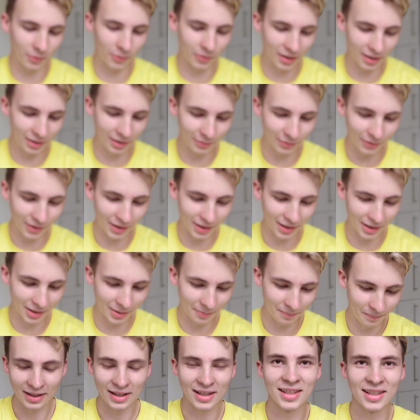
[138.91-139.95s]
auf jeden
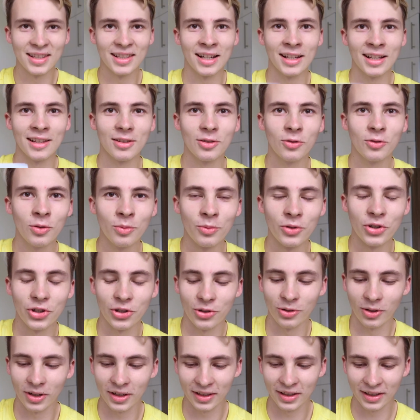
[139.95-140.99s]
Fall, das ist ganz komisch
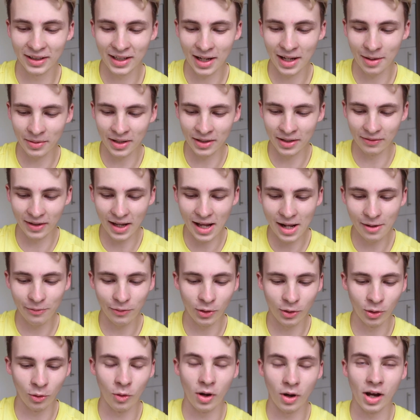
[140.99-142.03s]
dort. Ich habe irgendwie 11,01
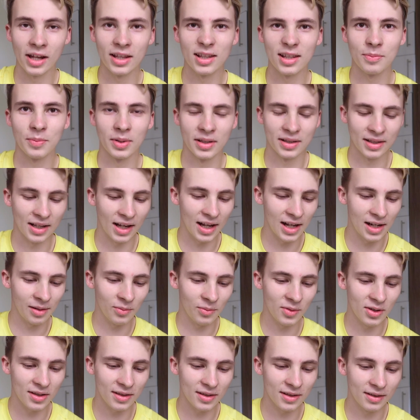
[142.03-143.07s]
Euro bezahlen
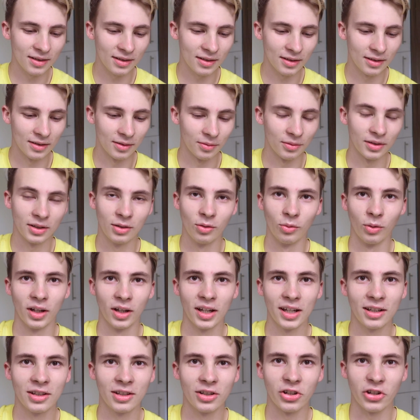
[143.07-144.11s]
müssen.
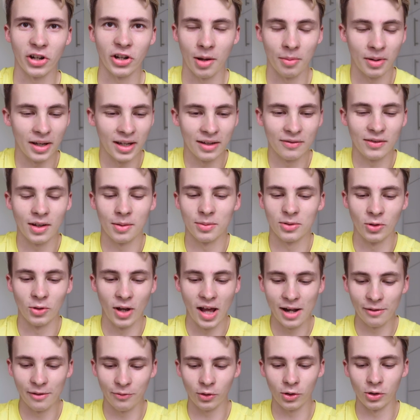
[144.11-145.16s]
Theoretisch, aber irgendwie habe ich nur
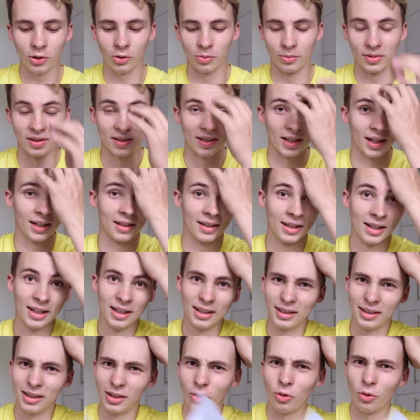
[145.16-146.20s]
11 Euro bezahlt
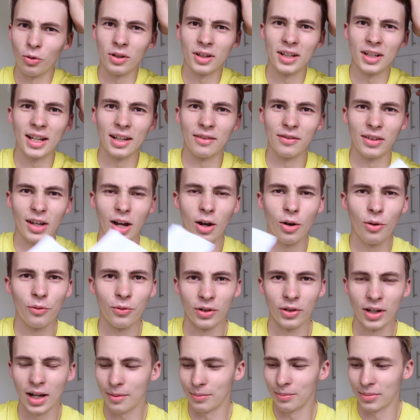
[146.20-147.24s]
die runden irgendwie auf
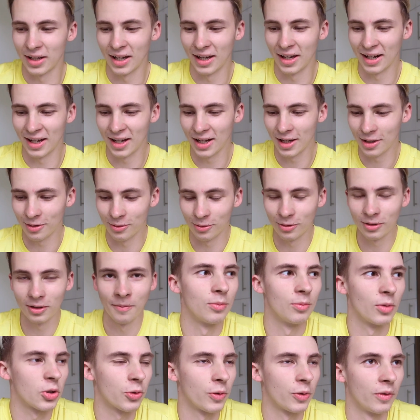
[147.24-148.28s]
und ab, keine Ahnung.
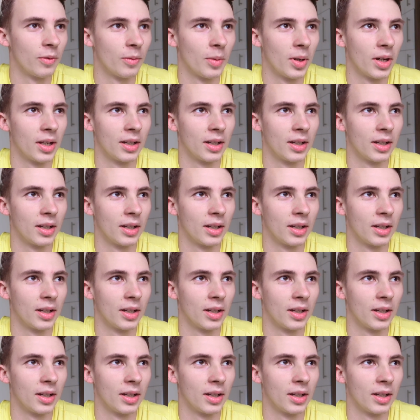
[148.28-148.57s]
Zum Beispiel, wenn